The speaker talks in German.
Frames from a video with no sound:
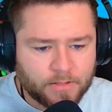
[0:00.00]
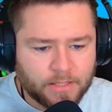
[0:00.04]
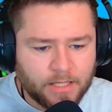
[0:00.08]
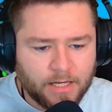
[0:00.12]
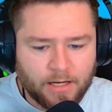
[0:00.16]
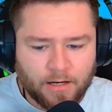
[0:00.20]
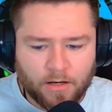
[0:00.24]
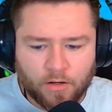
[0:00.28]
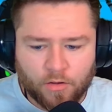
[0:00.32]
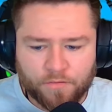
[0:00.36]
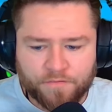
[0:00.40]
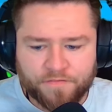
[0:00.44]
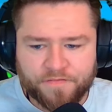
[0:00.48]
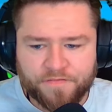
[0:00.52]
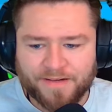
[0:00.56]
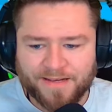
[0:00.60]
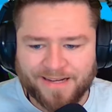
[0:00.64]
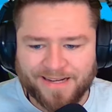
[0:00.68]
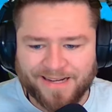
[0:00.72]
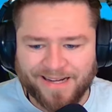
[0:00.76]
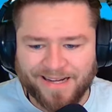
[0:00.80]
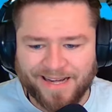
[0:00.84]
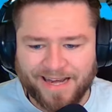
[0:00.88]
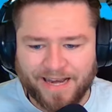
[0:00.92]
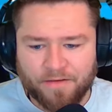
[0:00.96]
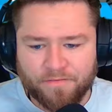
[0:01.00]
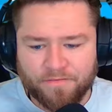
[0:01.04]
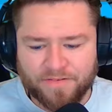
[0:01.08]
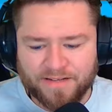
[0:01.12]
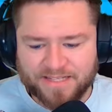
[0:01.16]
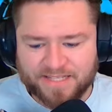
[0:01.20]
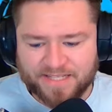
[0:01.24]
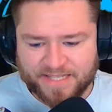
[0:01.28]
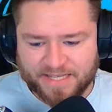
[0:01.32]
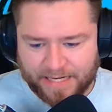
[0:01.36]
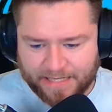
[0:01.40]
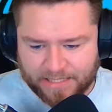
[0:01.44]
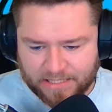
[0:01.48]
auf Level
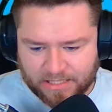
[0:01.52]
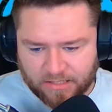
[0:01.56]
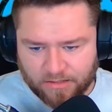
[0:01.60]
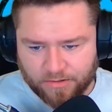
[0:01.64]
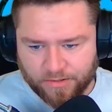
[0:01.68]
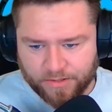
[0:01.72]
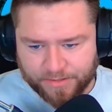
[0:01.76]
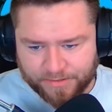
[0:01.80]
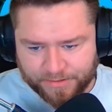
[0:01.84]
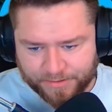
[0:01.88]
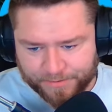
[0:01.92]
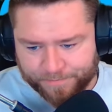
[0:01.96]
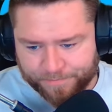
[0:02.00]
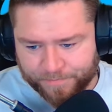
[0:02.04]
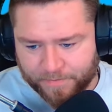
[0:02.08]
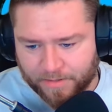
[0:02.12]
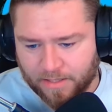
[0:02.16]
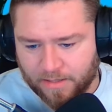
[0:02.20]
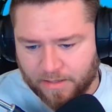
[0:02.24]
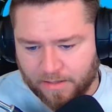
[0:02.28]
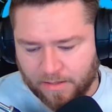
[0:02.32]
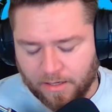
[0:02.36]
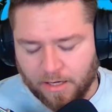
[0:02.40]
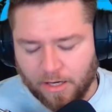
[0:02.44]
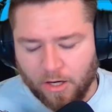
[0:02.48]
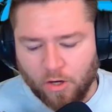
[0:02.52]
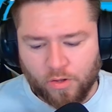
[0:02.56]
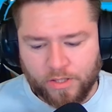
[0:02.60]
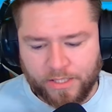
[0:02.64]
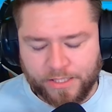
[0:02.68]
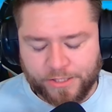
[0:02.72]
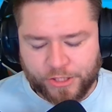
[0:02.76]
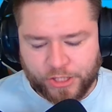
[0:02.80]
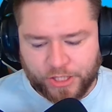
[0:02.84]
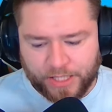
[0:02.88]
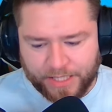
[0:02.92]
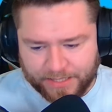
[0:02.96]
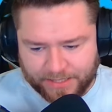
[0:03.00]
6, Leute. Holy
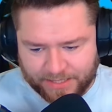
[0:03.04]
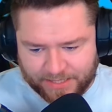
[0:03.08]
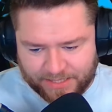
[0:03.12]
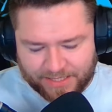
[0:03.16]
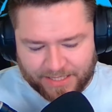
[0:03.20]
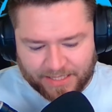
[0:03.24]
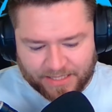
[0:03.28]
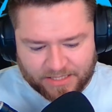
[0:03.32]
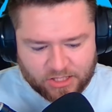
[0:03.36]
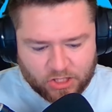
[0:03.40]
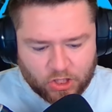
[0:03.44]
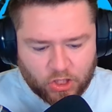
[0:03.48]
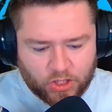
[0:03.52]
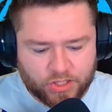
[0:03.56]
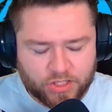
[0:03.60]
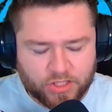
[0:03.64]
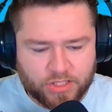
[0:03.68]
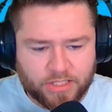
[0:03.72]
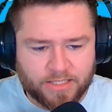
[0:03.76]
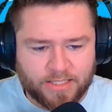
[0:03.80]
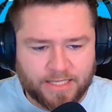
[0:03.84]
Cheese, das kostet